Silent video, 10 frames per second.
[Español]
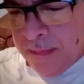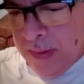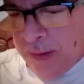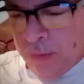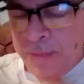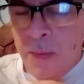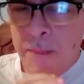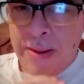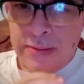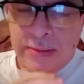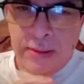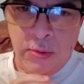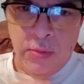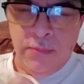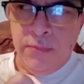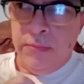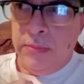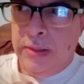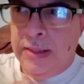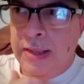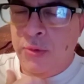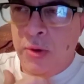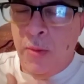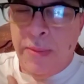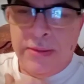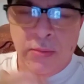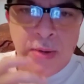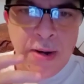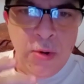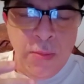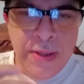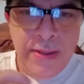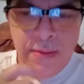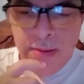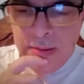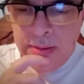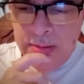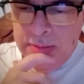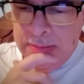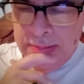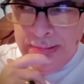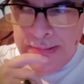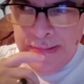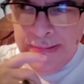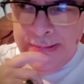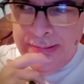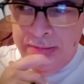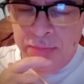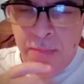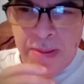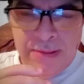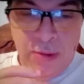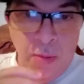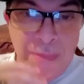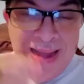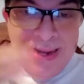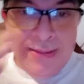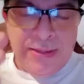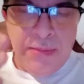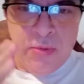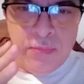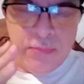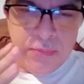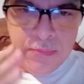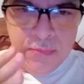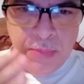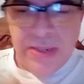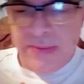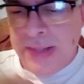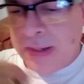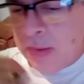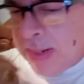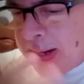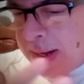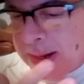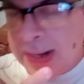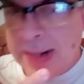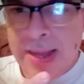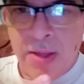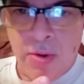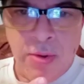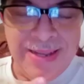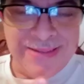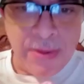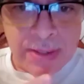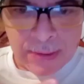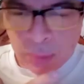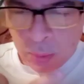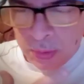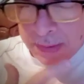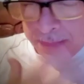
eso fue un partido que yo en lo particular lo vi y fue un partido malísimo Pareciera que le habían regalado esa victoria.